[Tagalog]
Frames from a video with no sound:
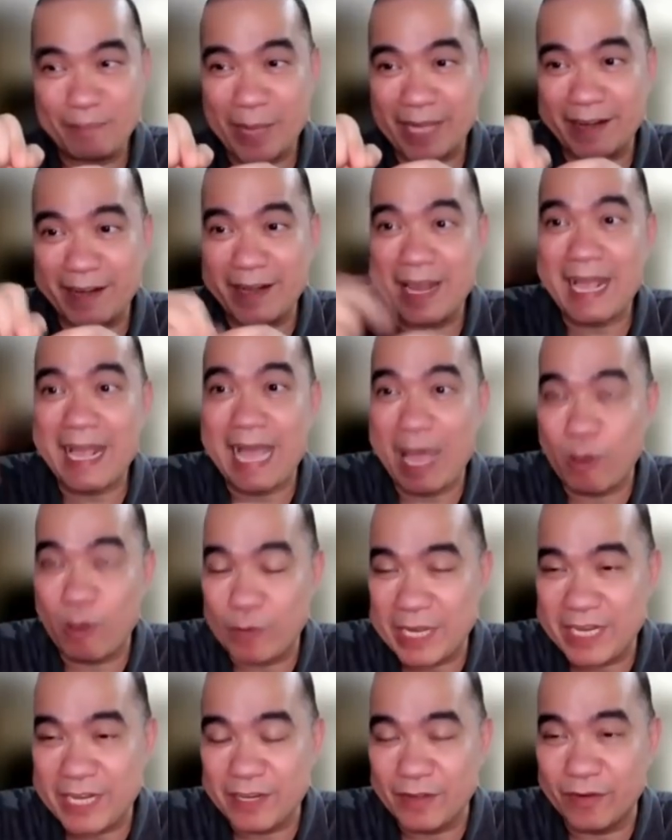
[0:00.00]
para
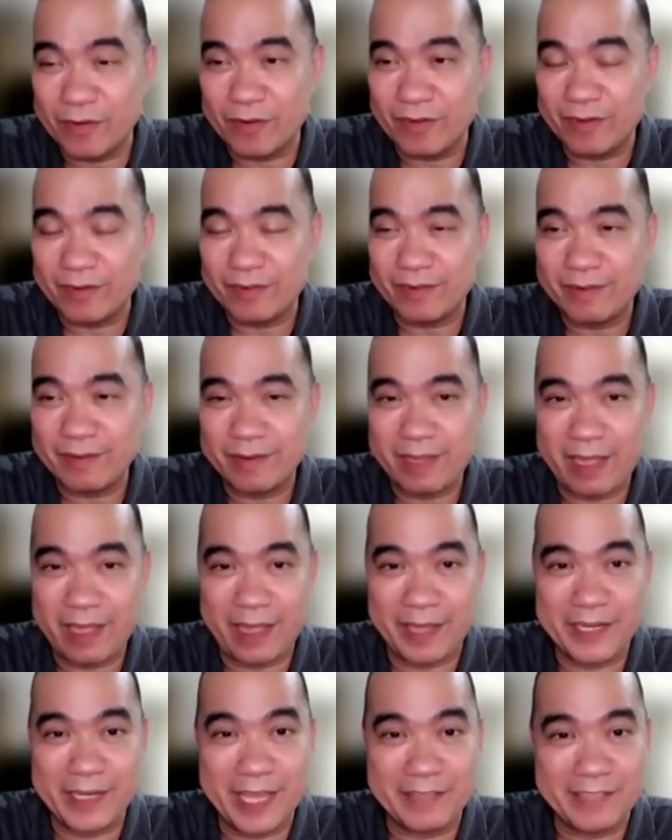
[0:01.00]
nakawin yung
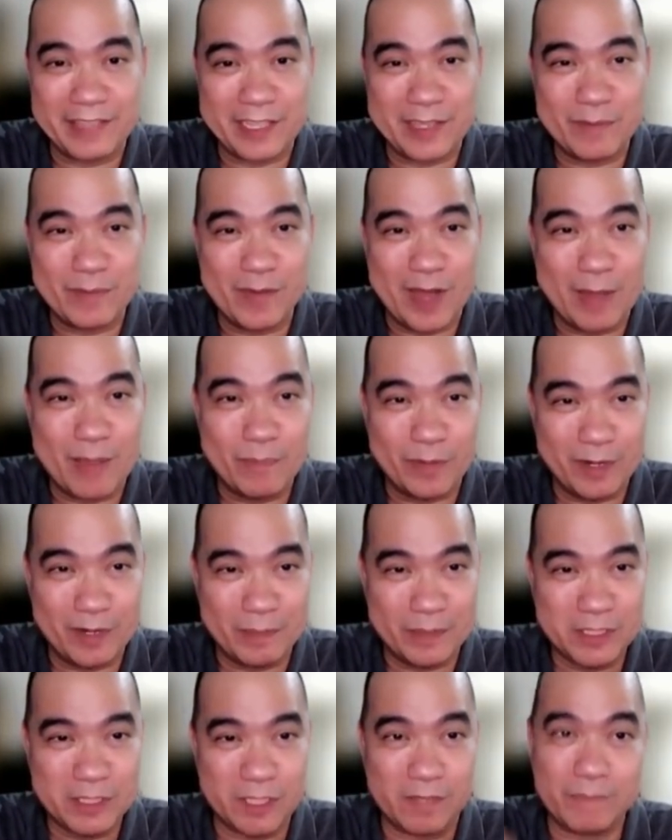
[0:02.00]
identity mo. Ang
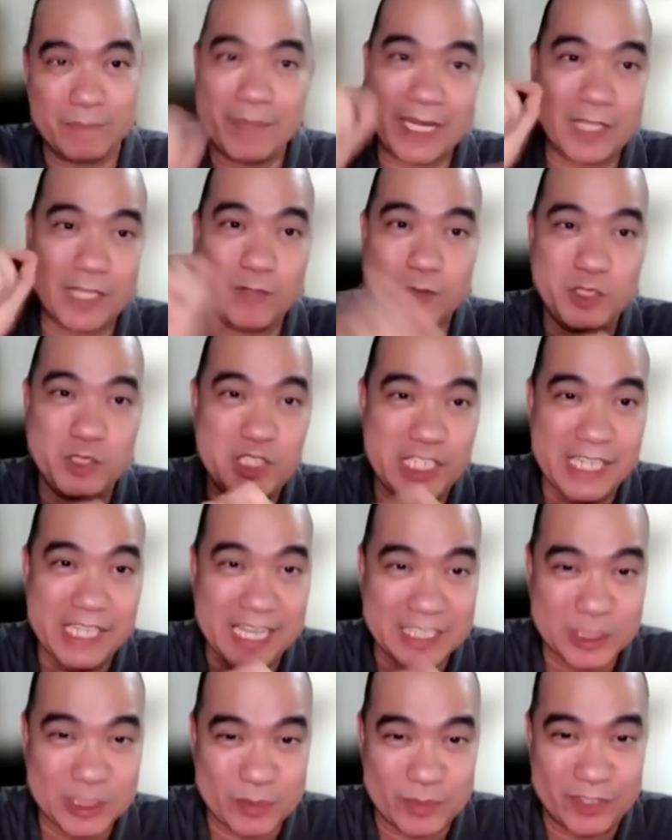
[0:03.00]
purpose nun, para yung
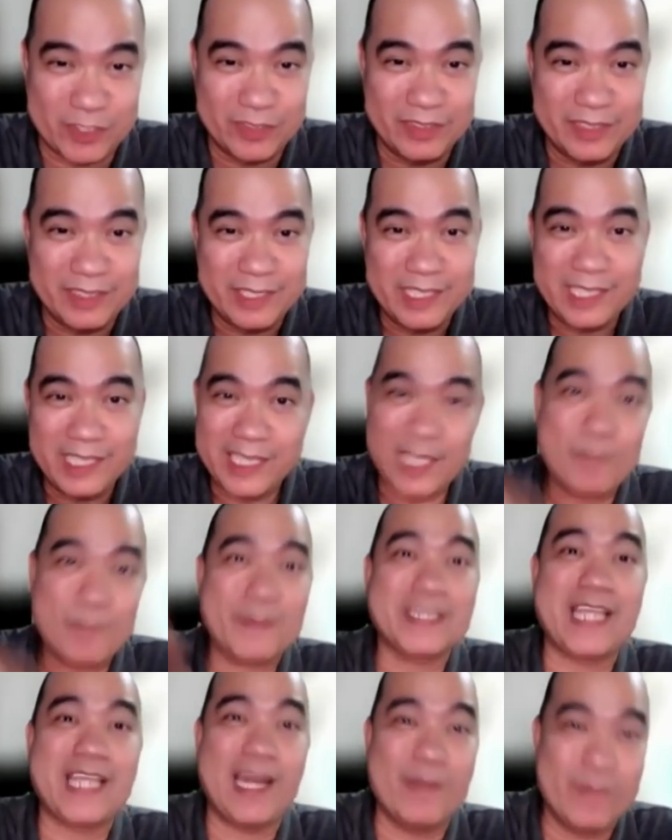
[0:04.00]
Gcash mo,
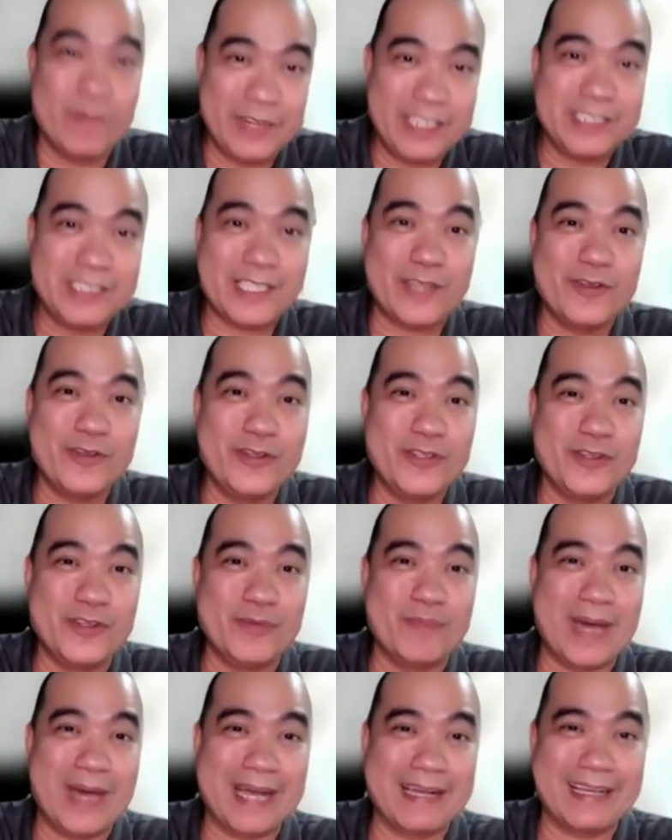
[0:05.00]
ipadala mo din sa
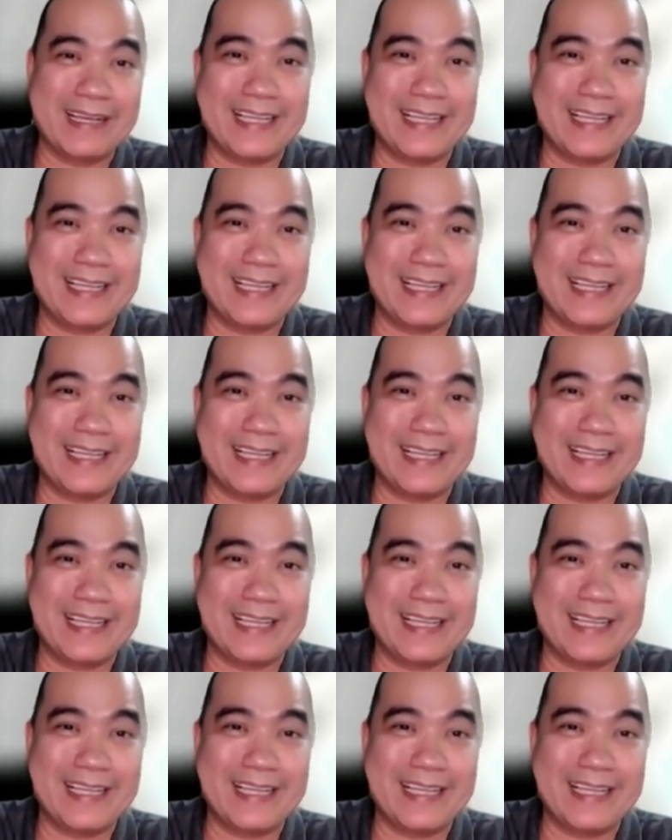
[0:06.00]
Union Bank.